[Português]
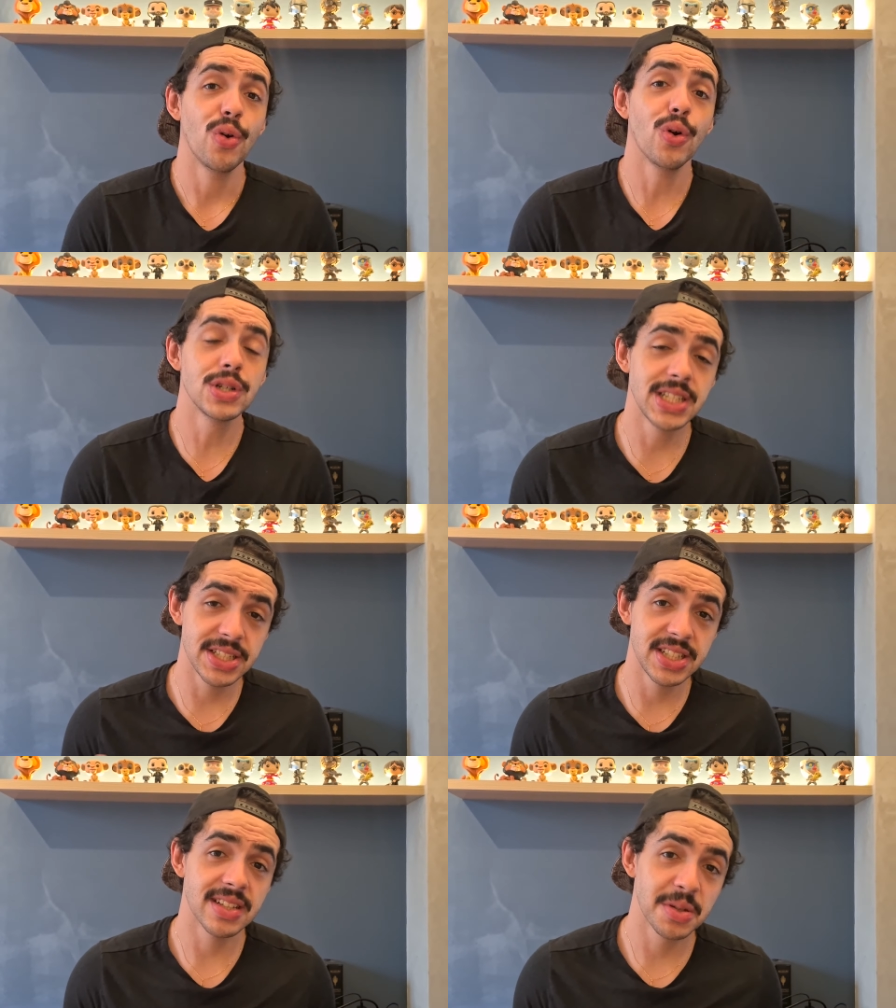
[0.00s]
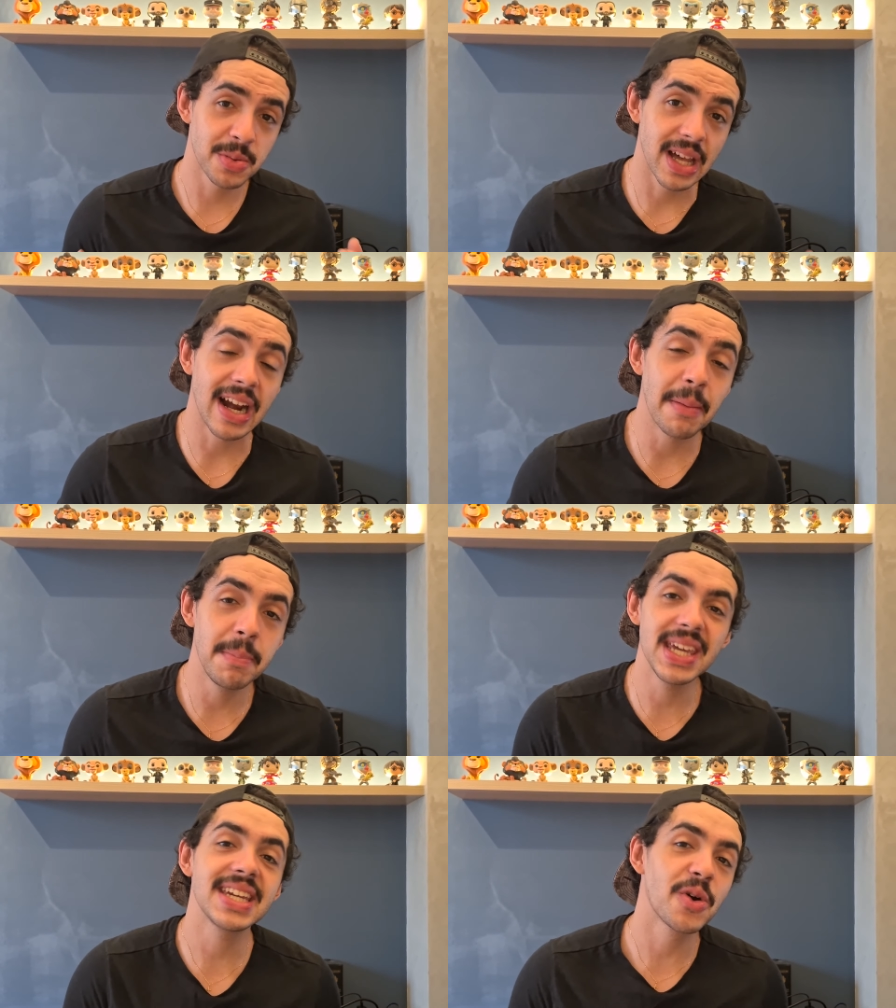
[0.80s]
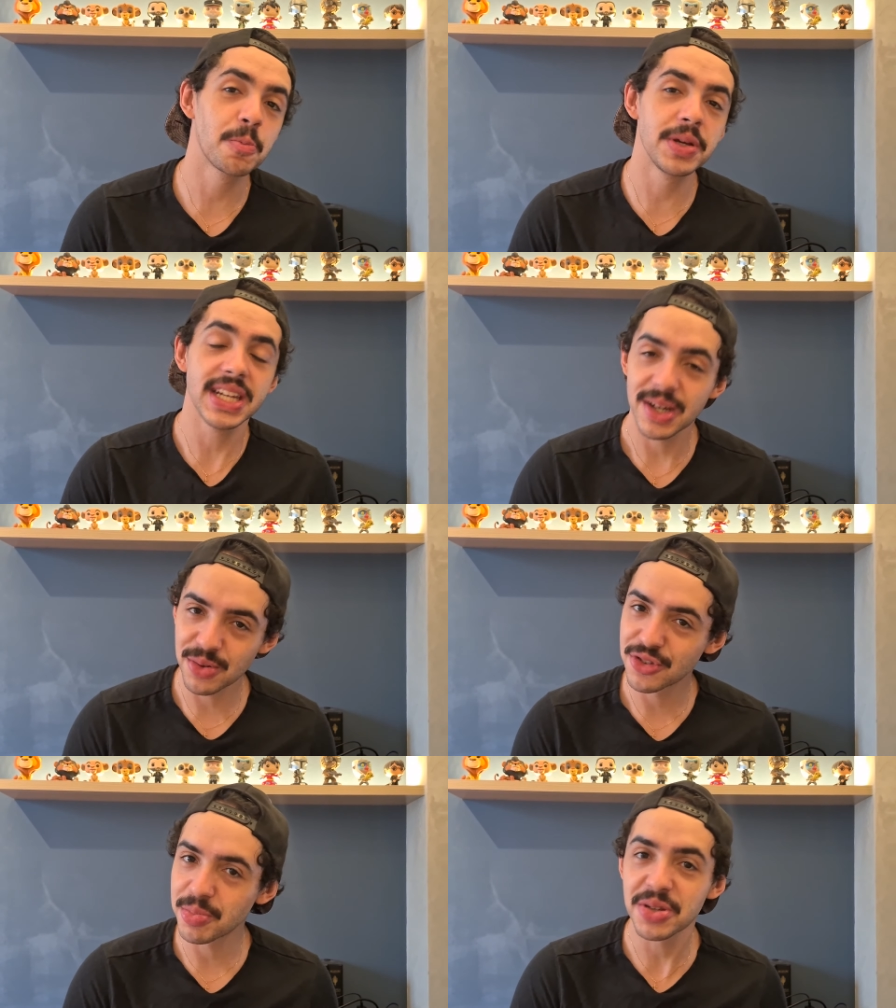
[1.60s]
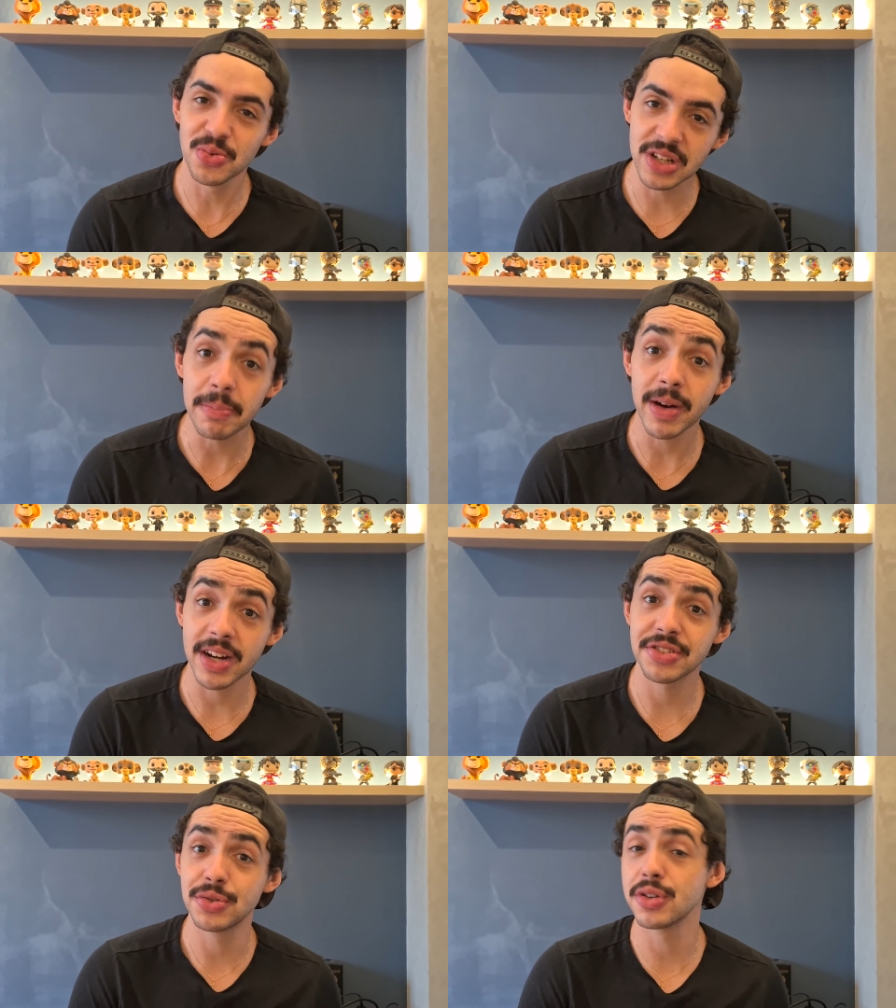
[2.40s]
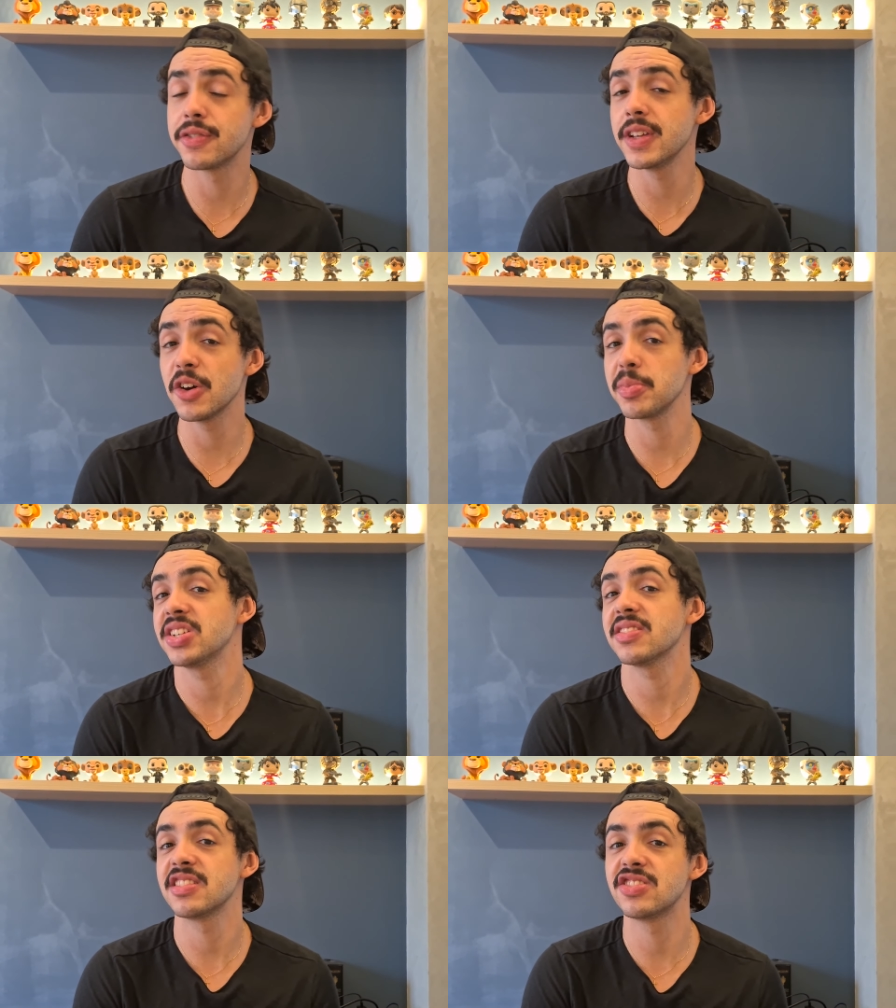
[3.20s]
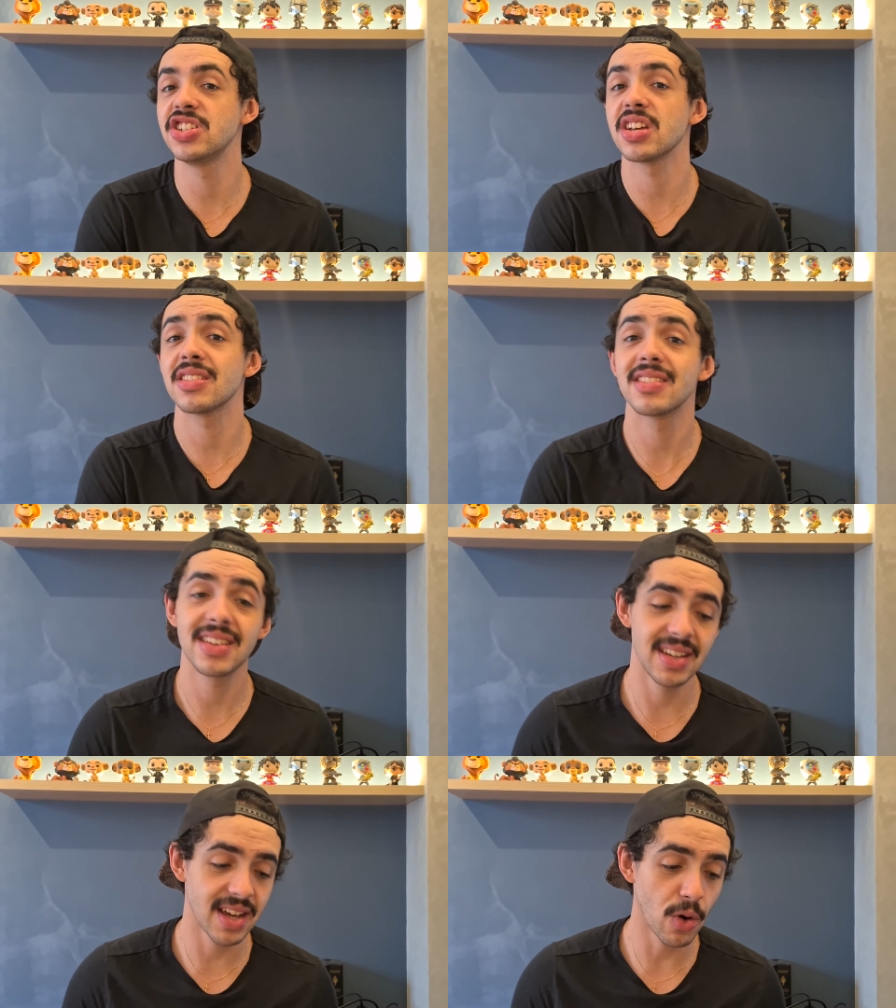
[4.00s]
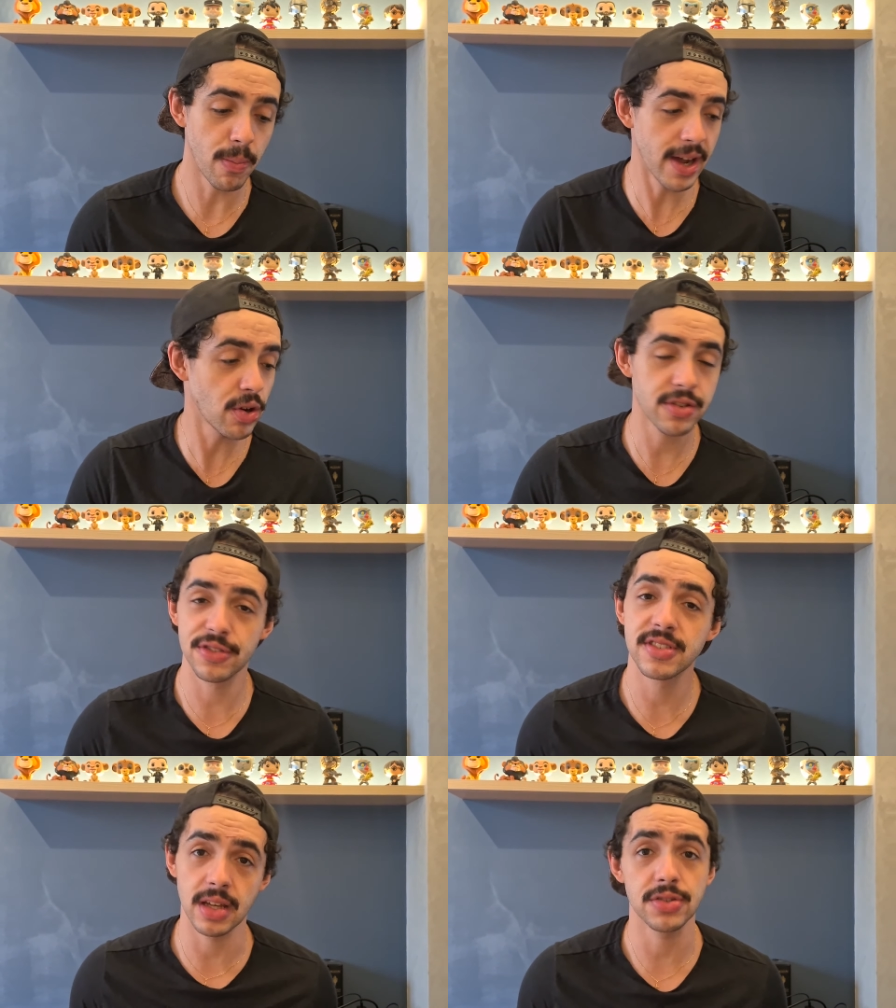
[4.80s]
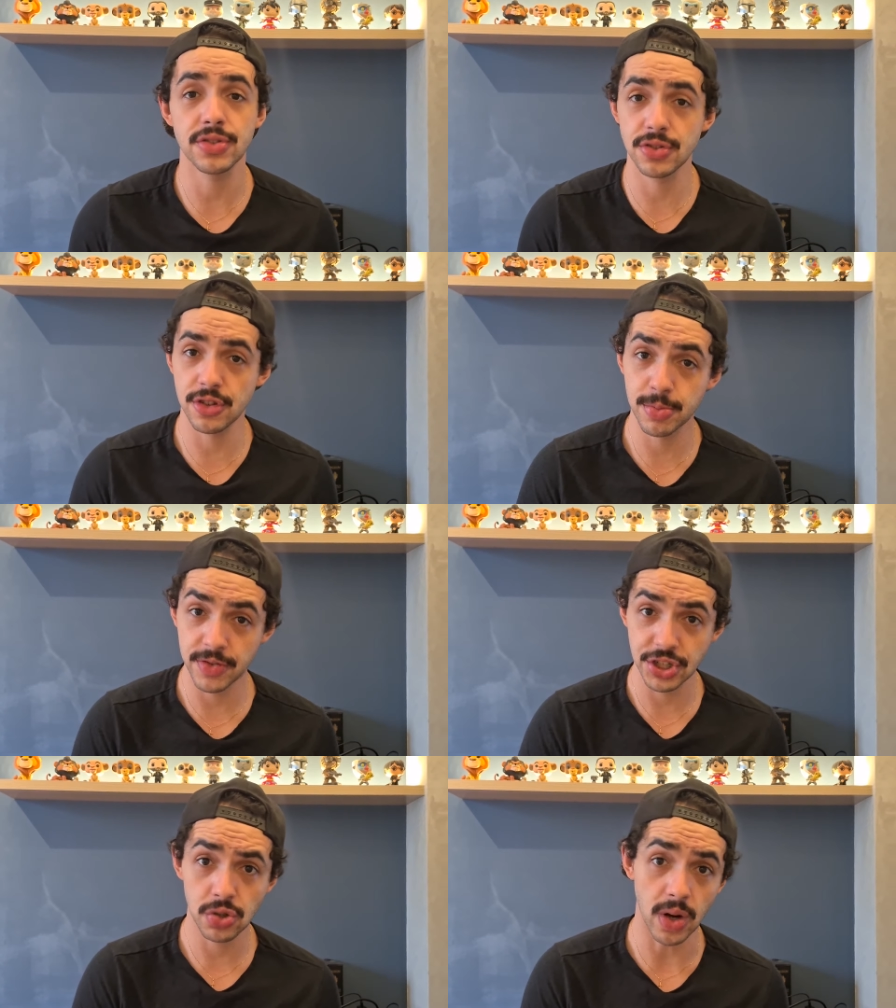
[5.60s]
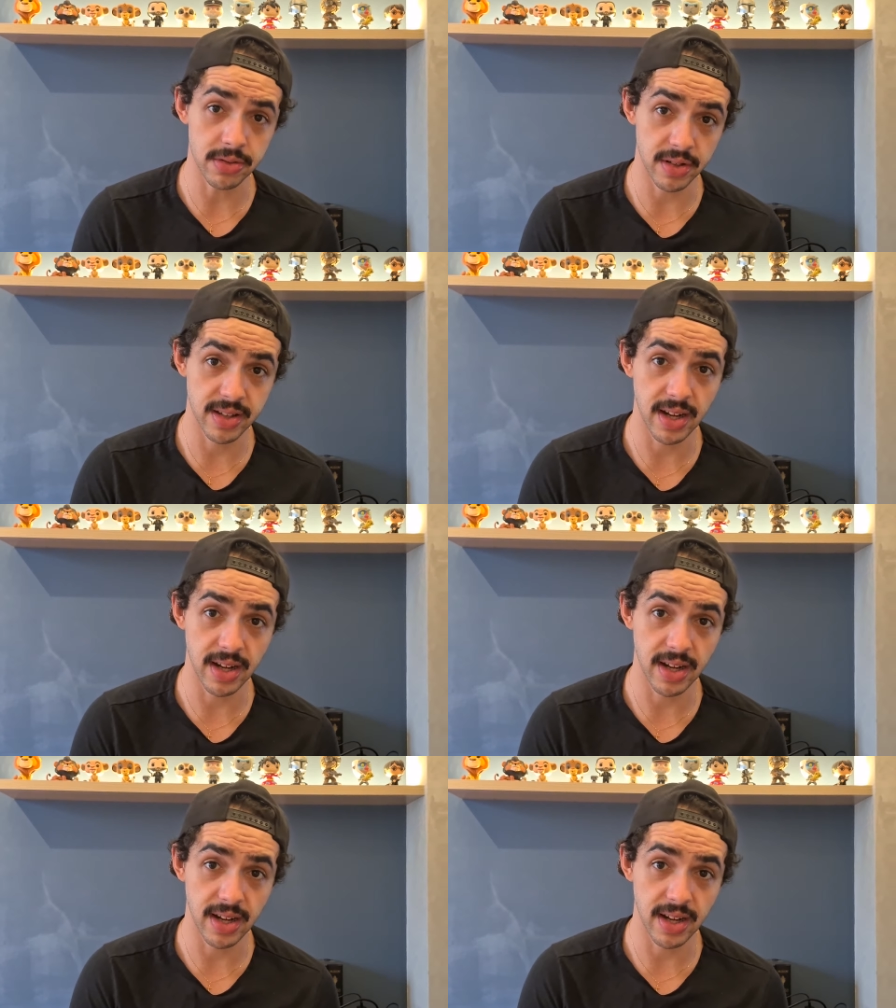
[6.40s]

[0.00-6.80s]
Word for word: Hoje é dia de eu dar a minha opinião sobre Duna Parte 2. Finalmente assisti esse que é o maior sucesso de 2024 até